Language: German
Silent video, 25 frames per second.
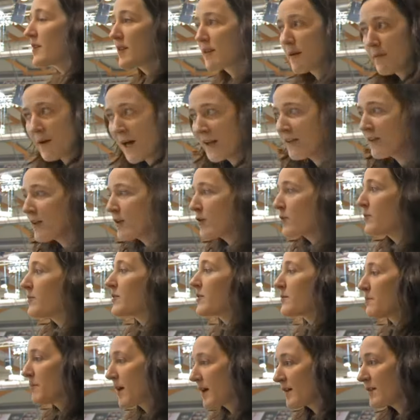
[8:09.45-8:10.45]
den anderen und
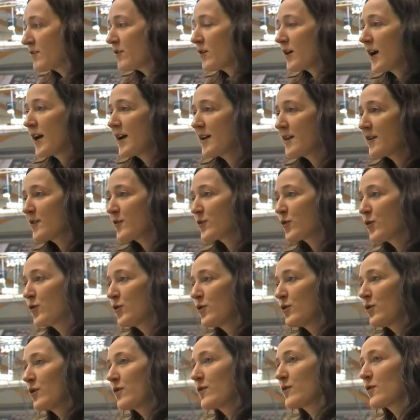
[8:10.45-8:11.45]
mit dem Max noch
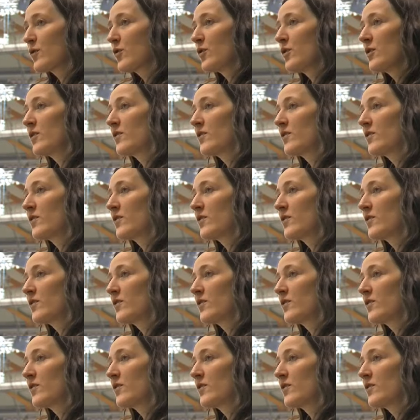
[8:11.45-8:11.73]
eingetrunken und so.